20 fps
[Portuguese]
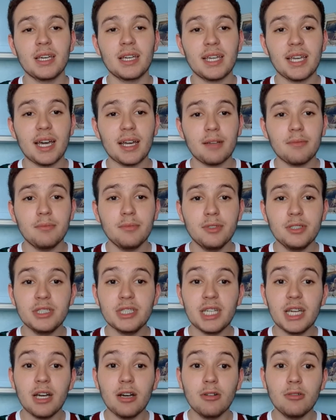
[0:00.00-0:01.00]
Cara,
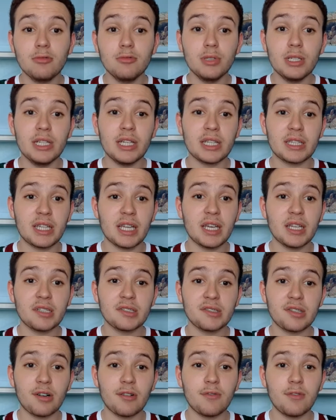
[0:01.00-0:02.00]
Muriel, ele até
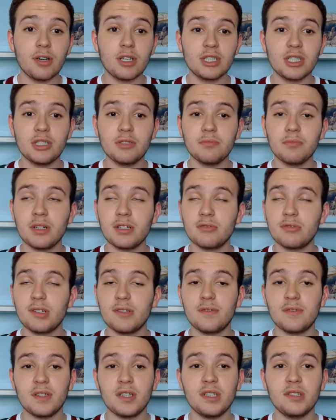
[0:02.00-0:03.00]
salvou a gente umas
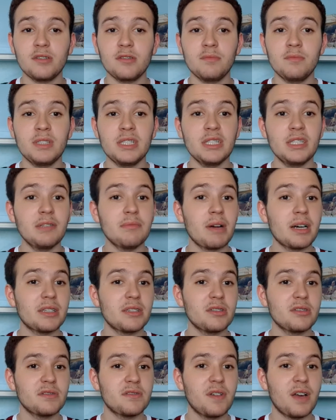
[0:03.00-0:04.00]
duas vezes. Nino e
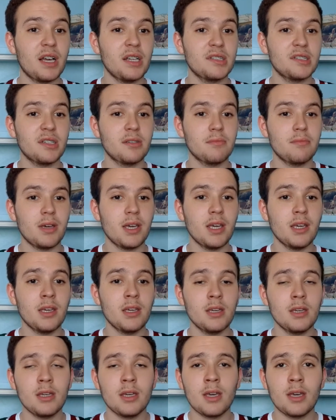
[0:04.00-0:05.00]
Matheus Ferraz também.